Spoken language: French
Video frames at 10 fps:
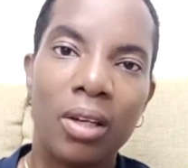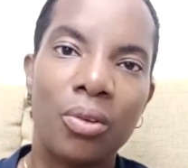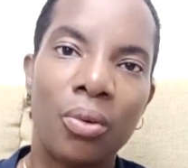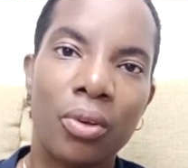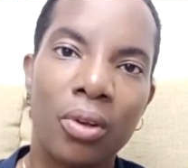
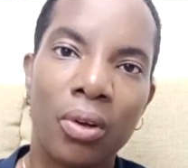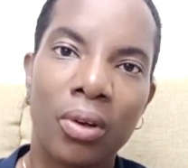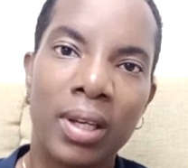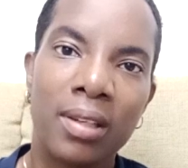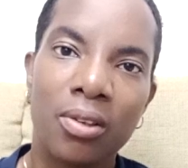Donc
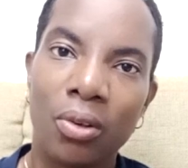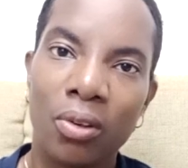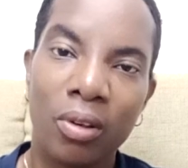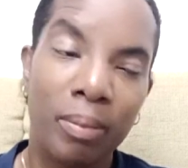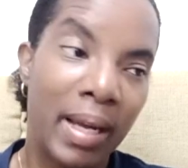risque
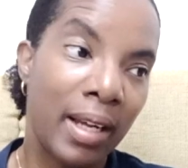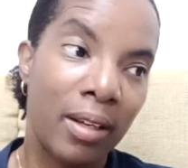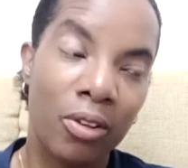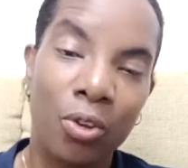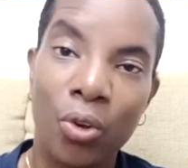bah,
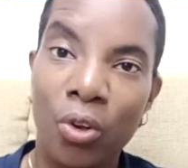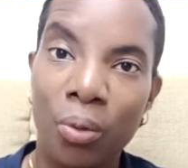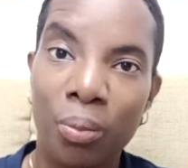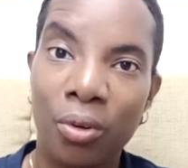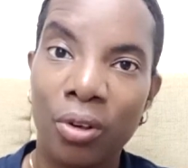que
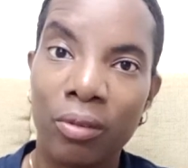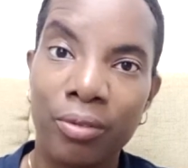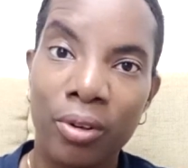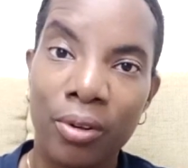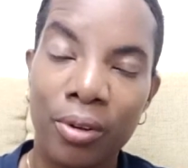mon
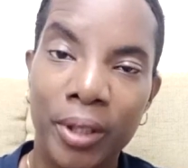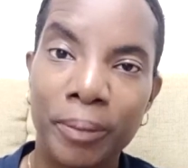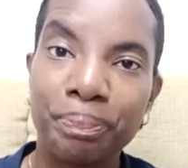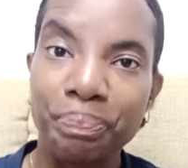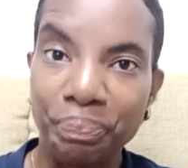enfant
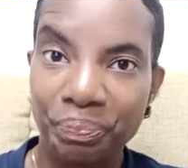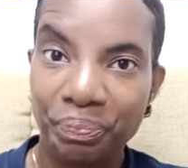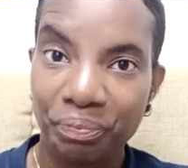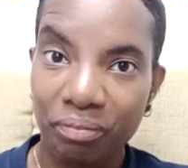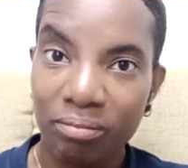
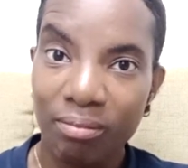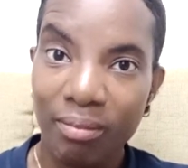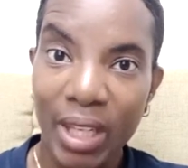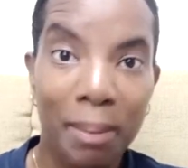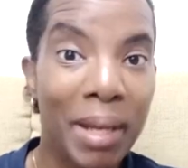
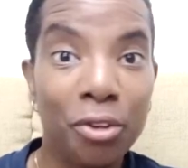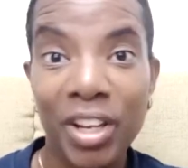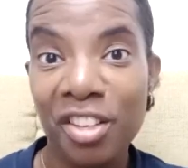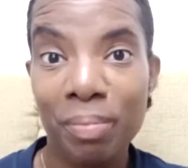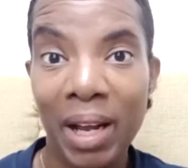bah, ne
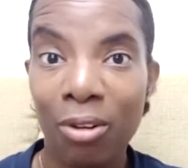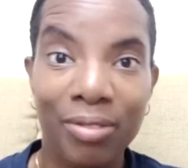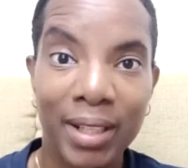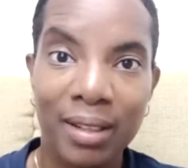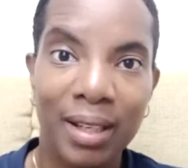laisse pas en
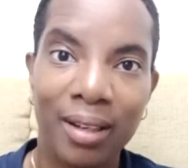fait.